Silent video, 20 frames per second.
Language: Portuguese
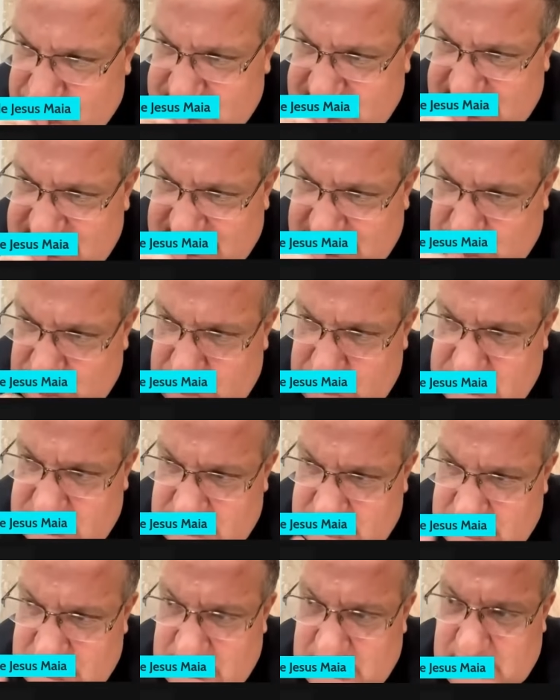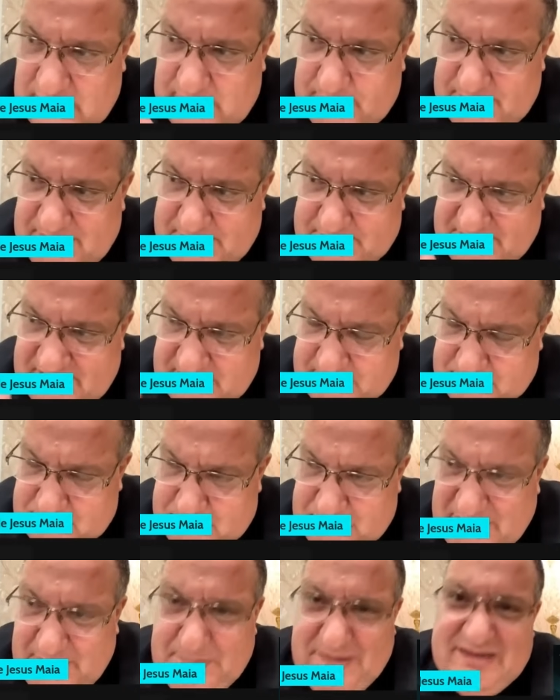81,
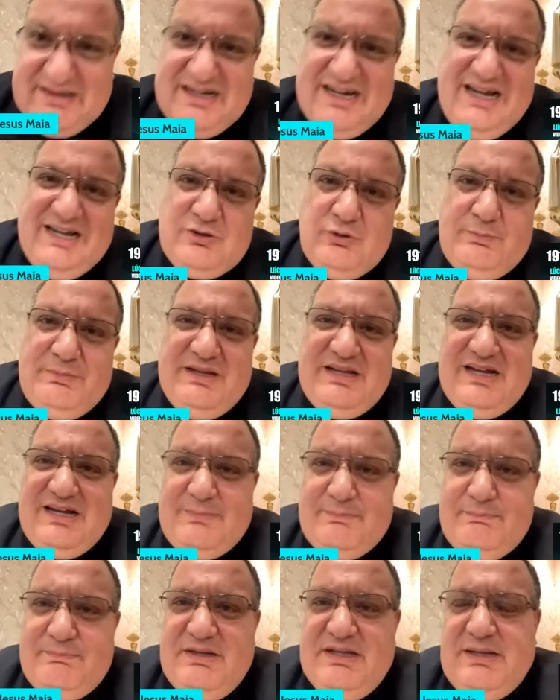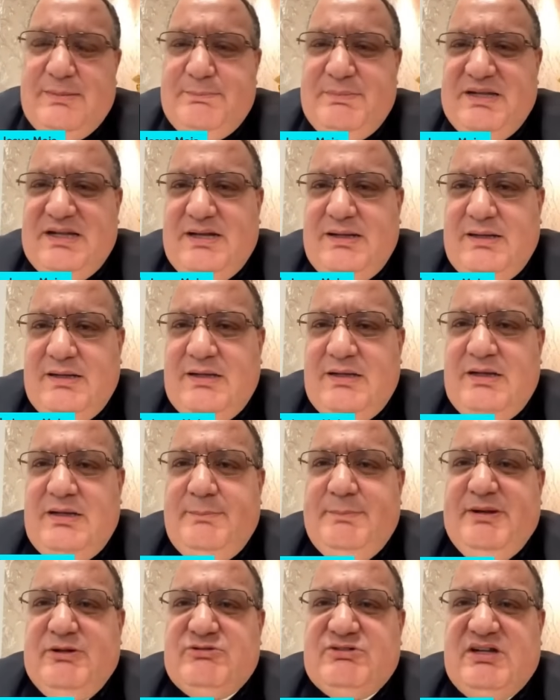perpetrado pela, pela, pela,
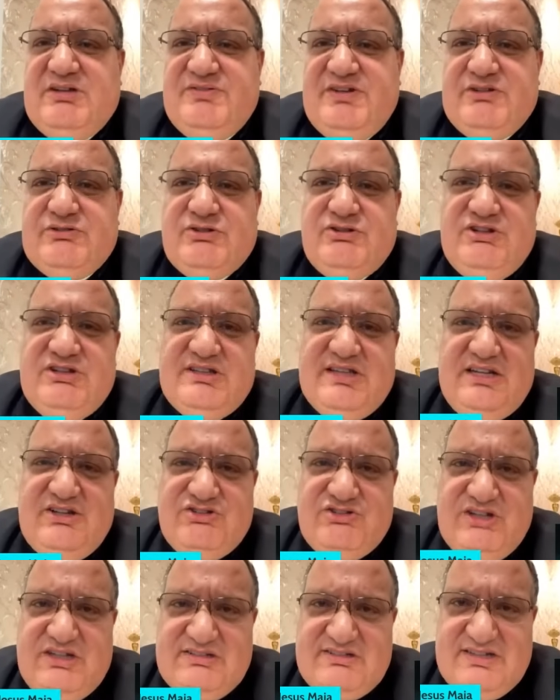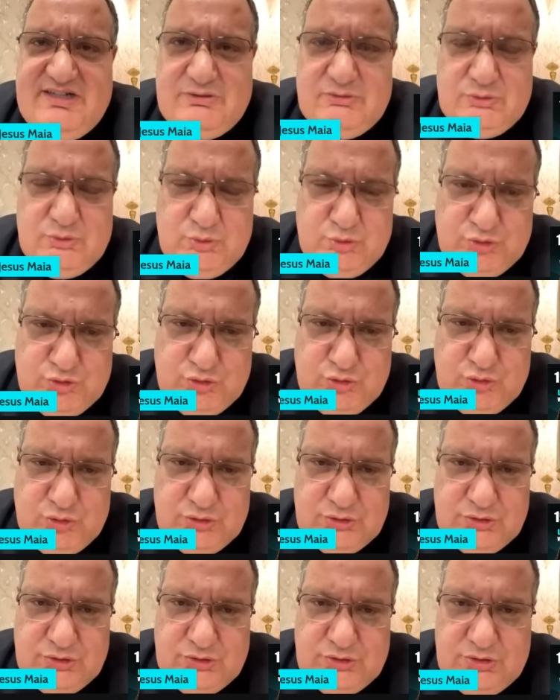pelo serviço de inteligência russo,
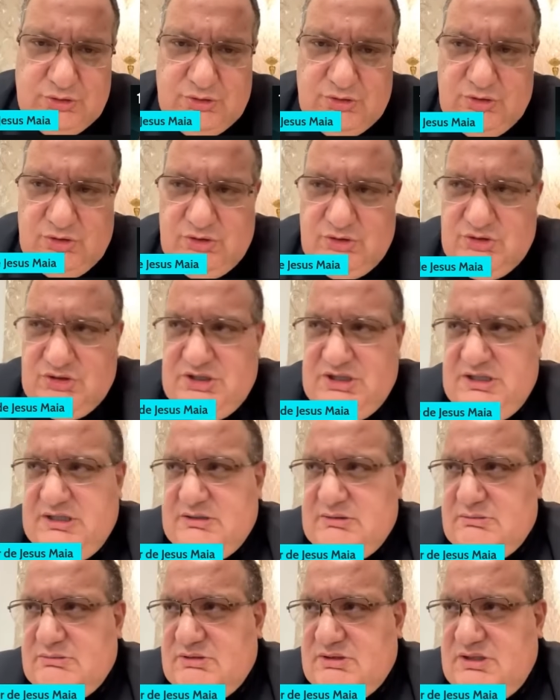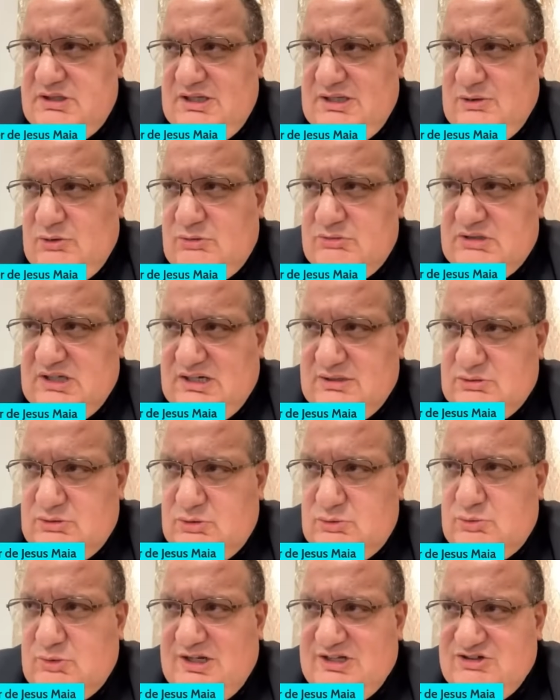que, que
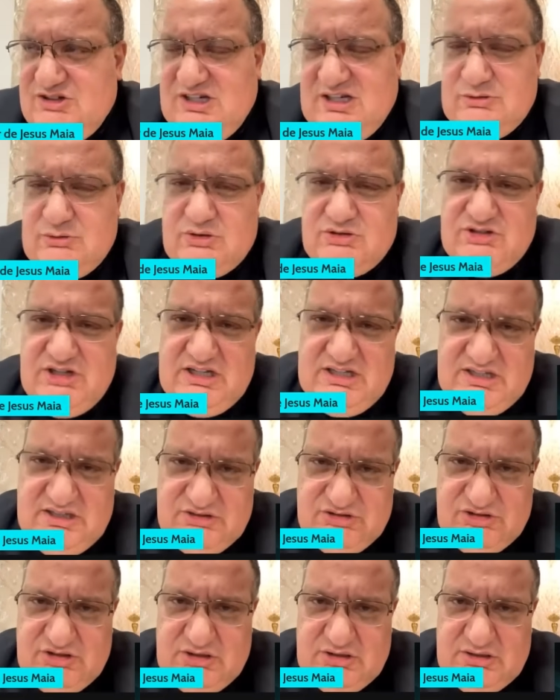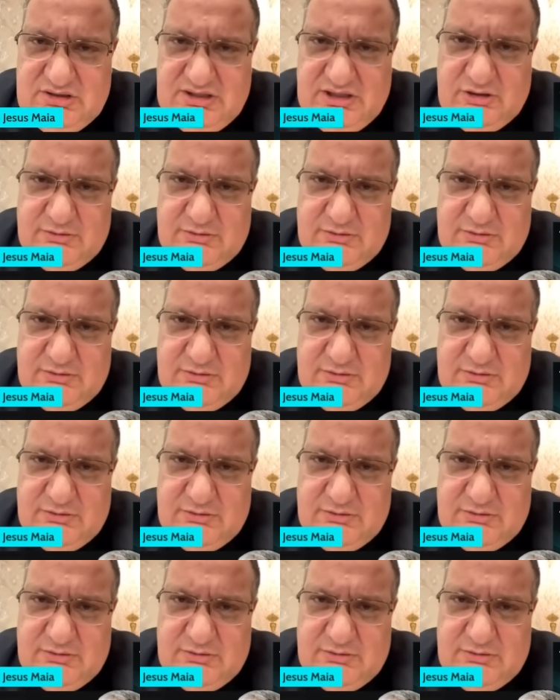contratou um atirador de elite, que